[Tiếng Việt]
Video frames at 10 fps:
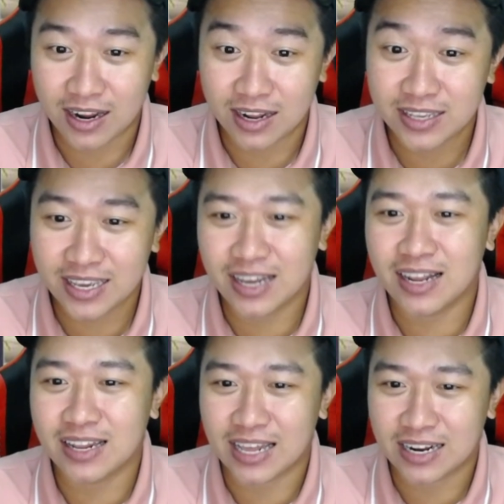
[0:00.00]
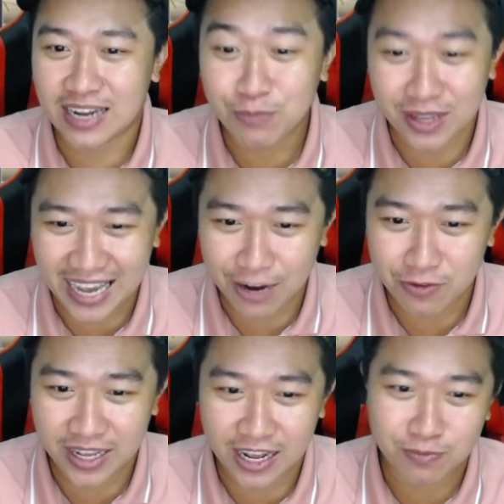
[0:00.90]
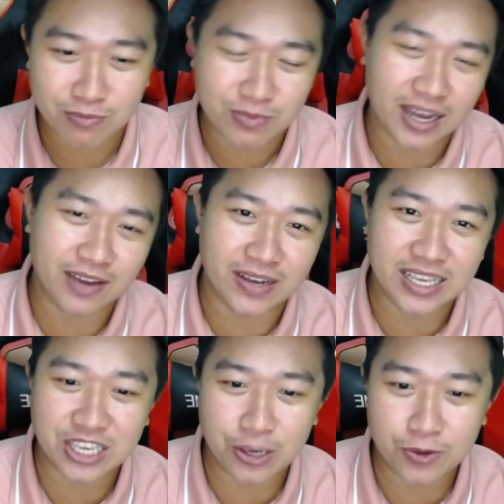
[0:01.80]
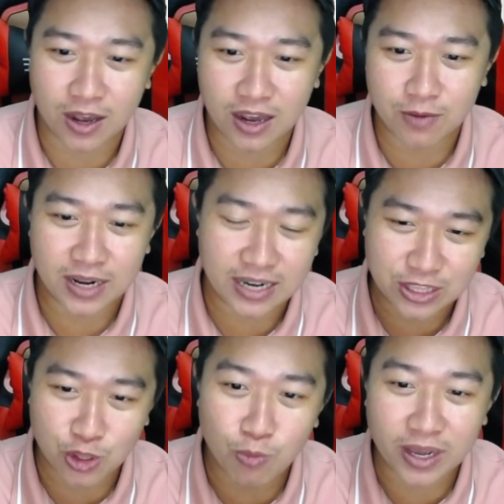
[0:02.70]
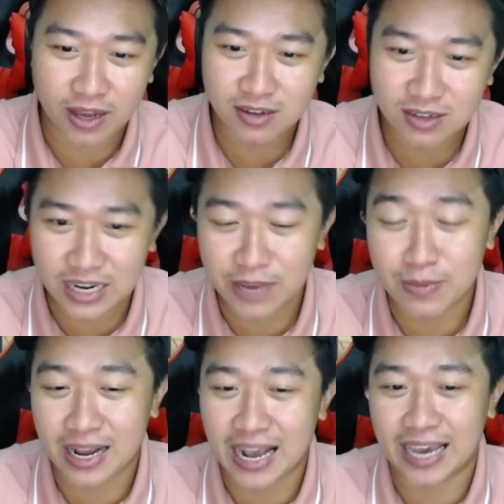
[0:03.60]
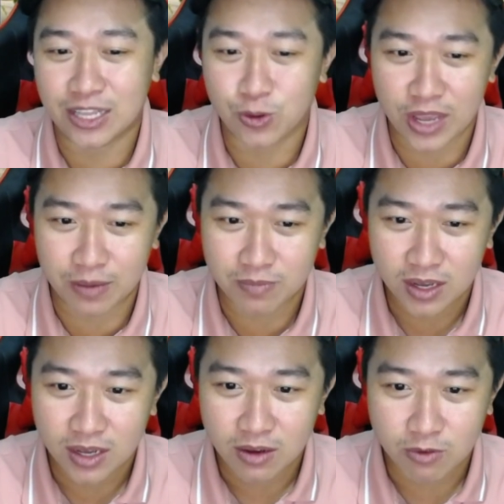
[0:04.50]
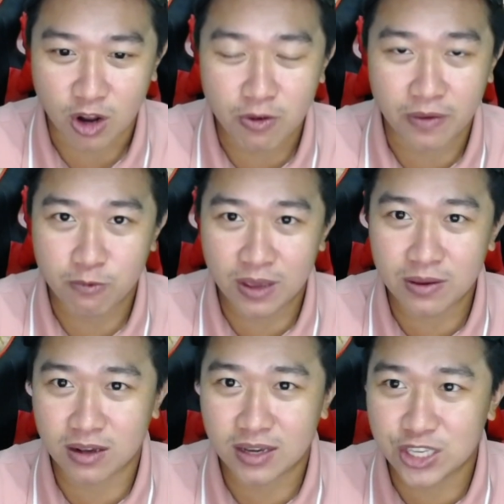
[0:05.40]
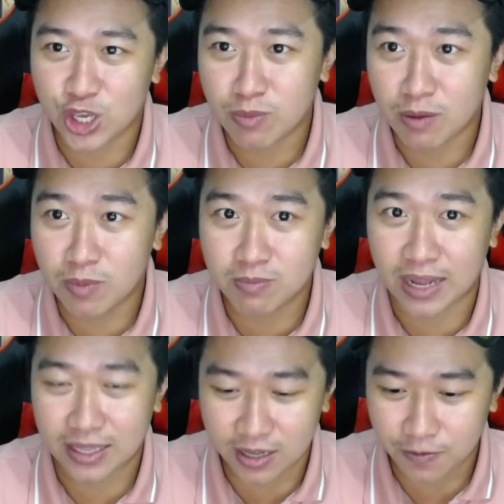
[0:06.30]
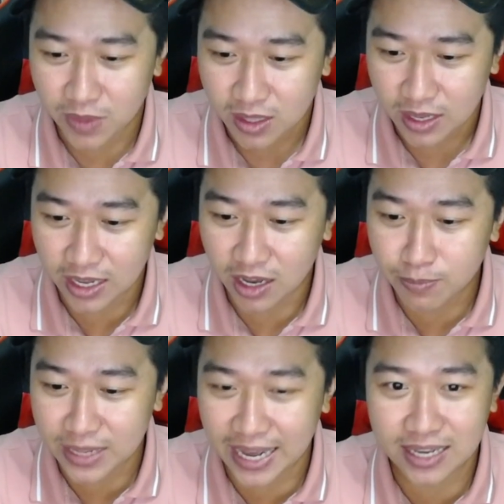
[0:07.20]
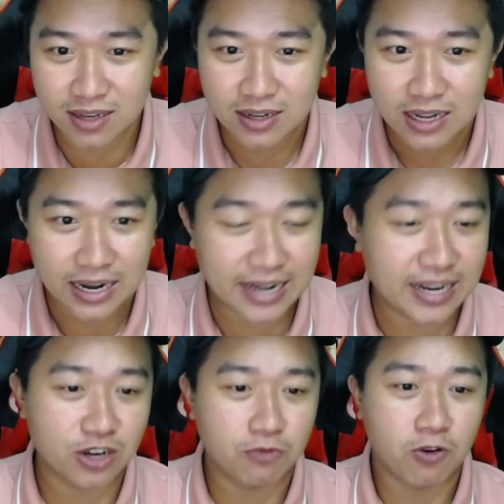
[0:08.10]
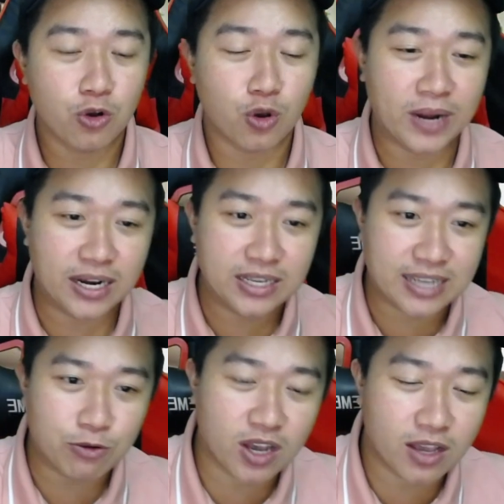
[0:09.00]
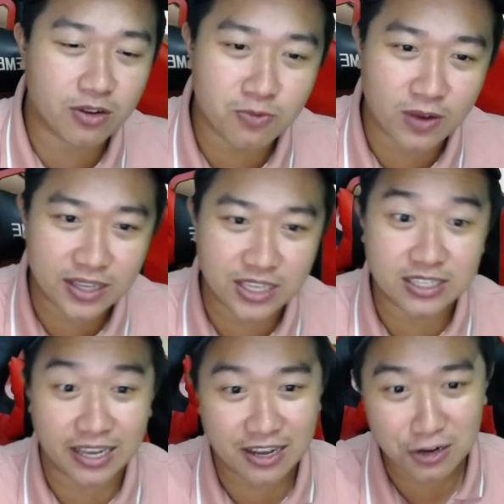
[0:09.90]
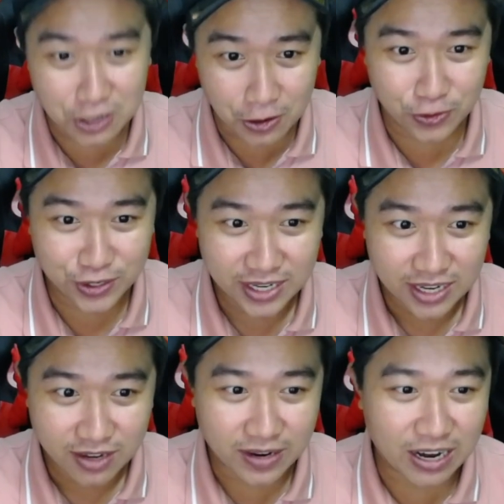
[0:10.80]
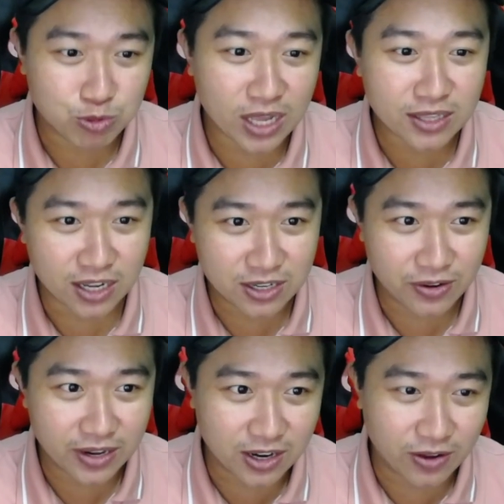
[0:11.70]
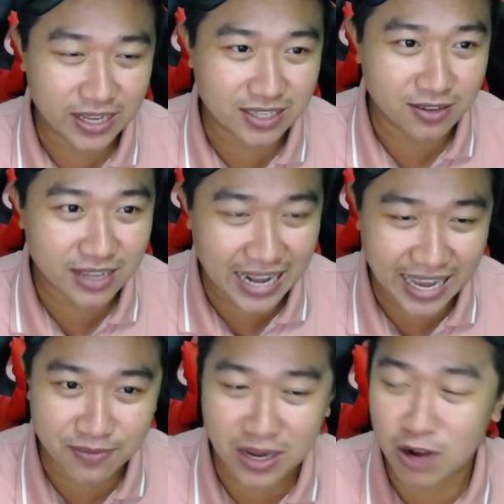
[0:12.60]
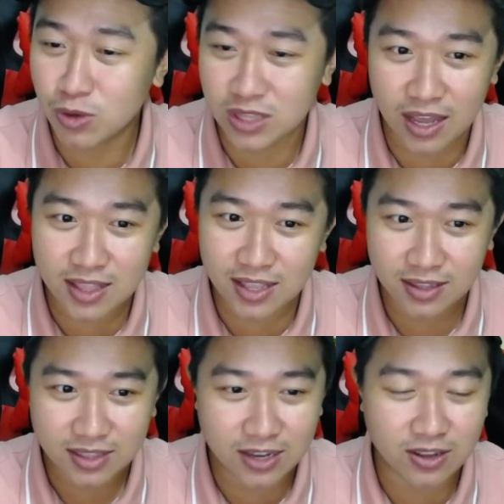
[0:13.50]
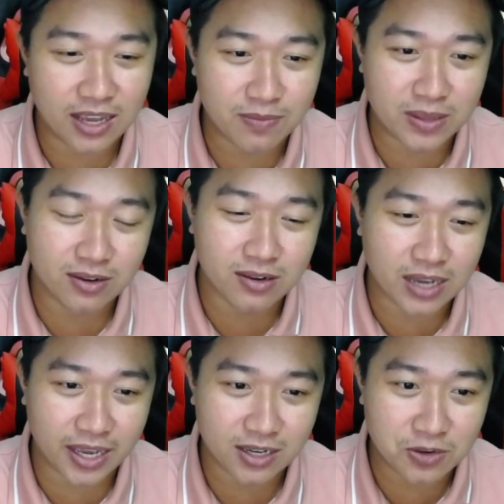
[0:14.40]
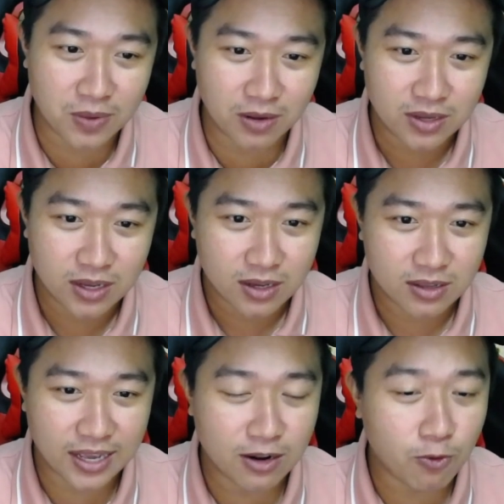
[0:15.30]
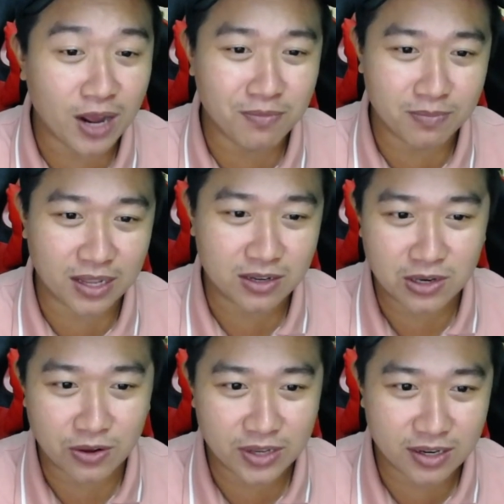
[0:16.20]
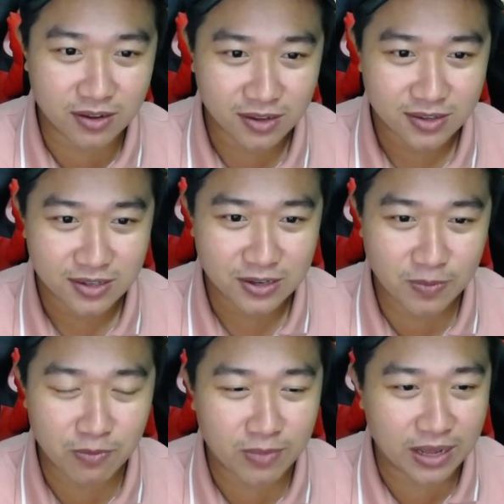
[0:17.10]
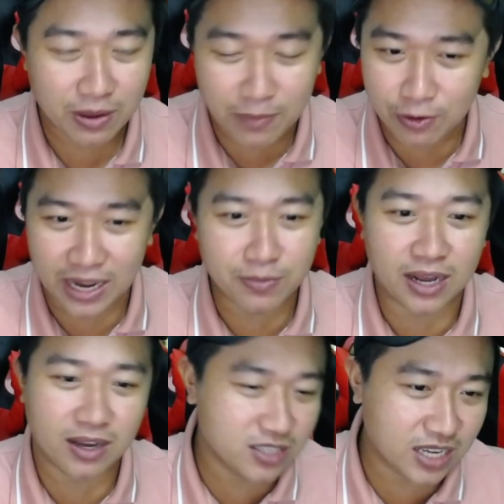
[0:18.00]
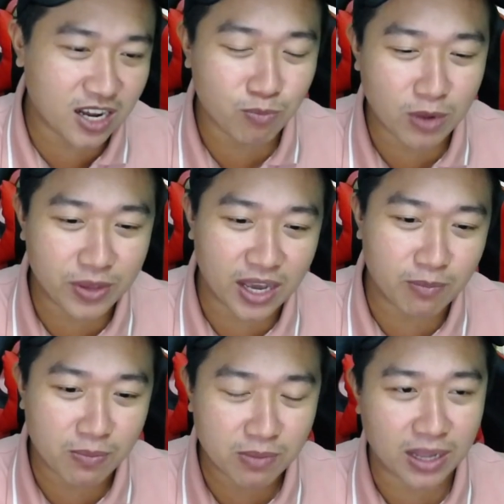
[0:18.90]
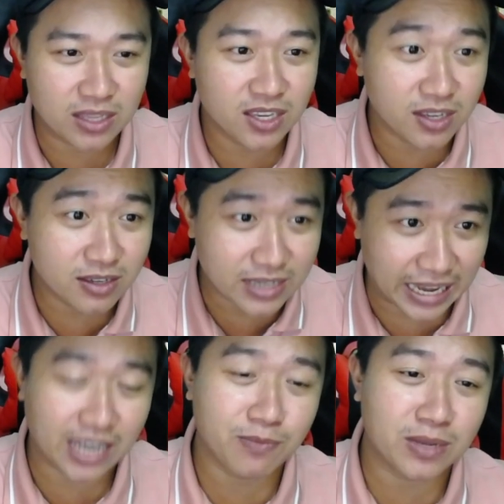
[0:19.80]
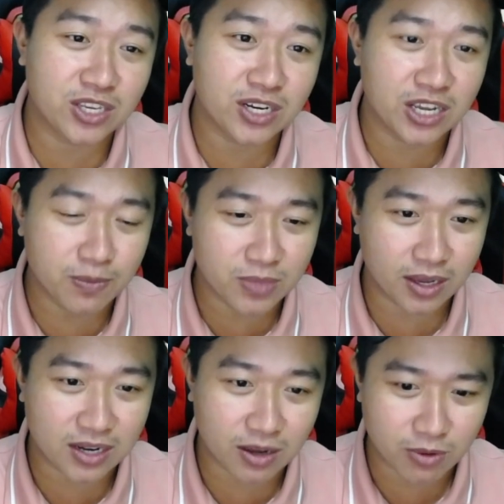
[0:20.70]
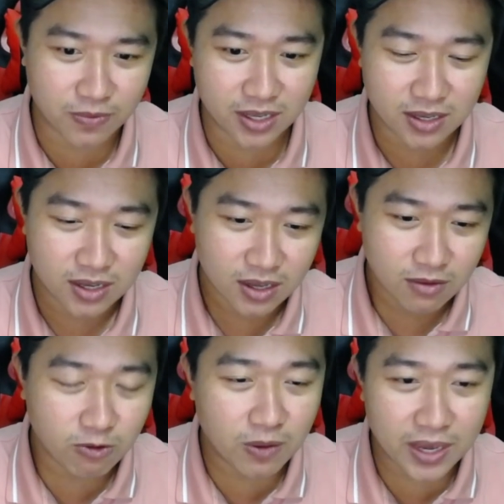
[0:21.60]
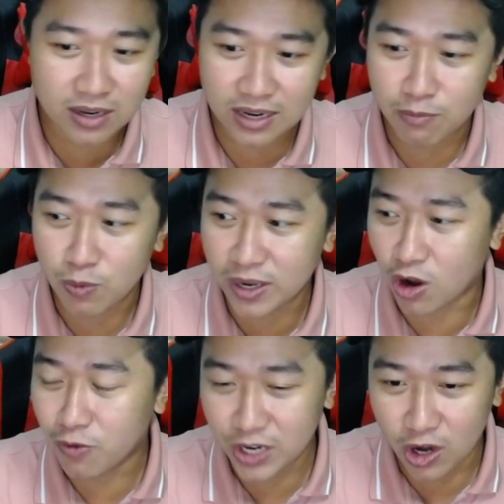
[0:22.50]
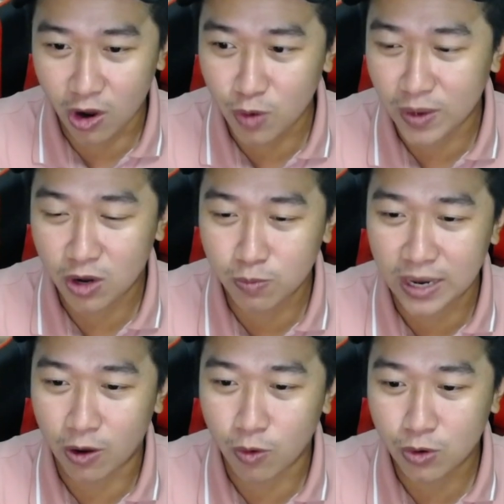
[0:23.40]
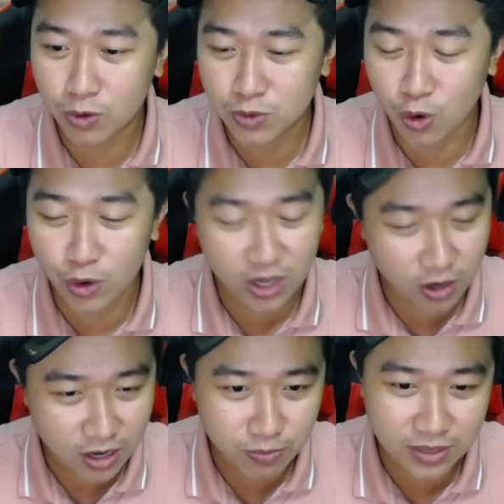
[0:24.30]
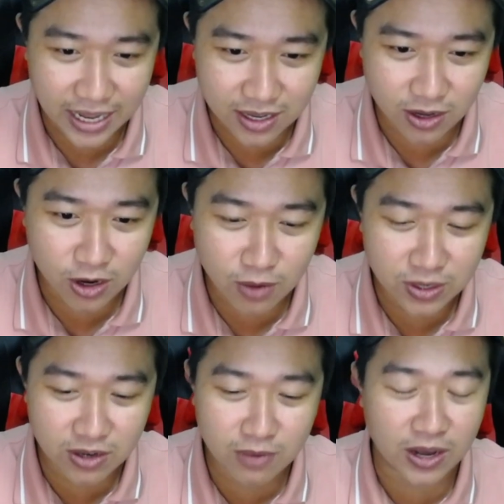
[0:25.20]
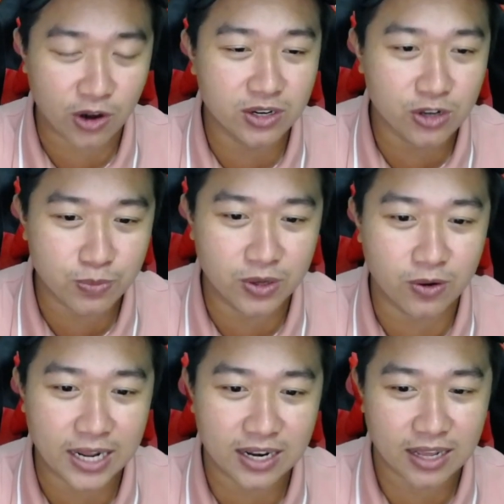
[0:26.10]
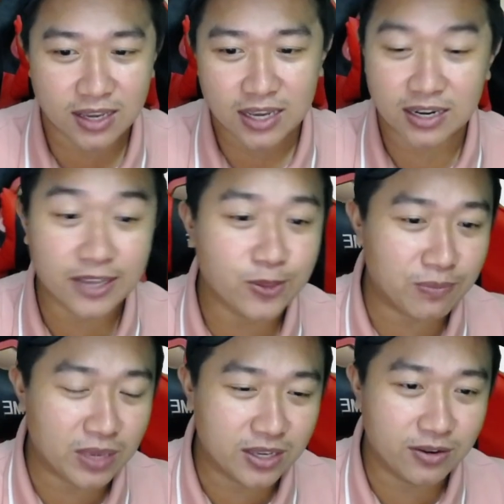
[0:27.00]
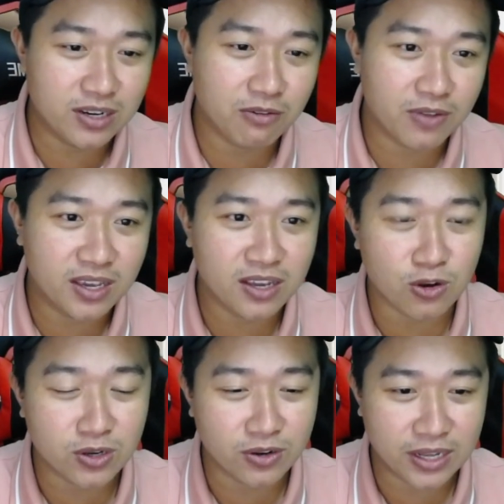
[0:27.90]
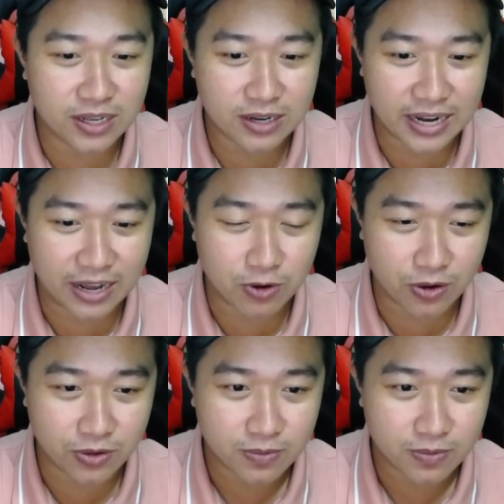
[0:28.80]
với à, thằng thám tự cao vậy không à, và vậy chiêu trò không thằng này tung này hứng để mà gài tụi em còn việc viết á, cái chuyện mà minh bạch á thì hôm nay á lang thang đường phố cũng đã đi sao kê cũng đã chia sẻ hết rồi và đọc tên từng người hết rồi giả sử như ai mà không có tên đó, thì có thể mà thư kiện đúng không vậy là quá minh bạch còn đòi gì nữa đúng không mà em bảo đảm rằng nó sẽ không bao giờ mà minh bạch với những kẻ mà chuyên đi kiếm chuyện đâu quý vị quý vị biết là một cái đoạn video mà khúc đầu khúc cuối họ không cắt họ không đưa mà họ đưa khúc giữa để đây để tụi em bị chửi thì quý vị khiến con người này như thế nào rồi